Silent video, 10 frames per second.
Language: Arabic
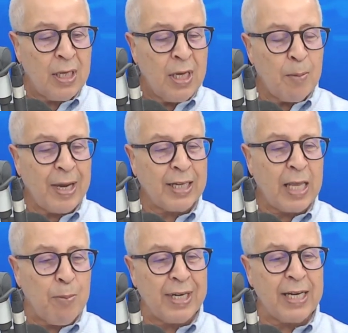معناتها
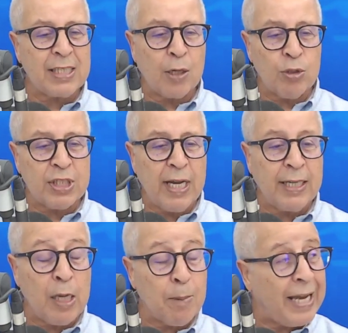اما النصر او
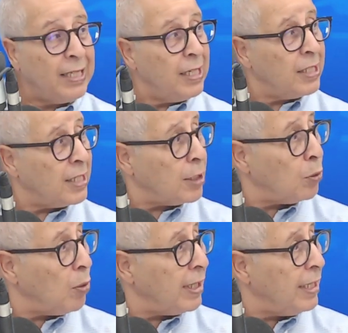الشهاده قاعدين يستشهدوا
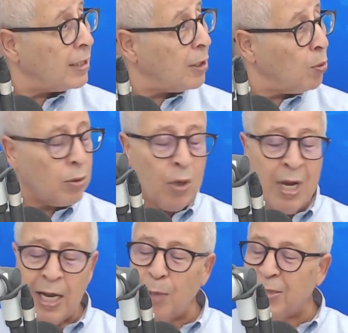قداش توصلوا
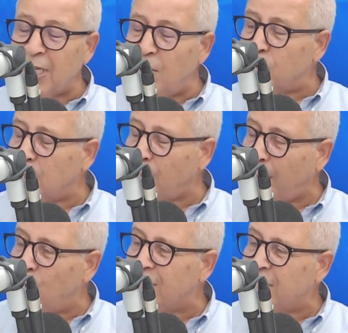
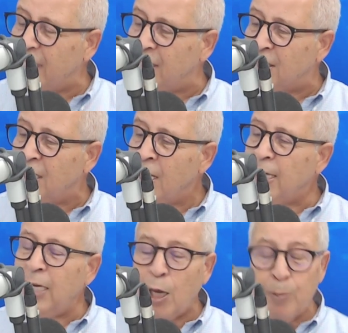5700 شهيد
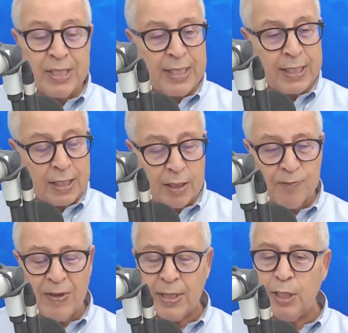اللي يحب يستشهد
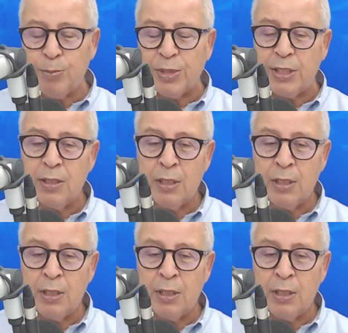يتفضل يمشي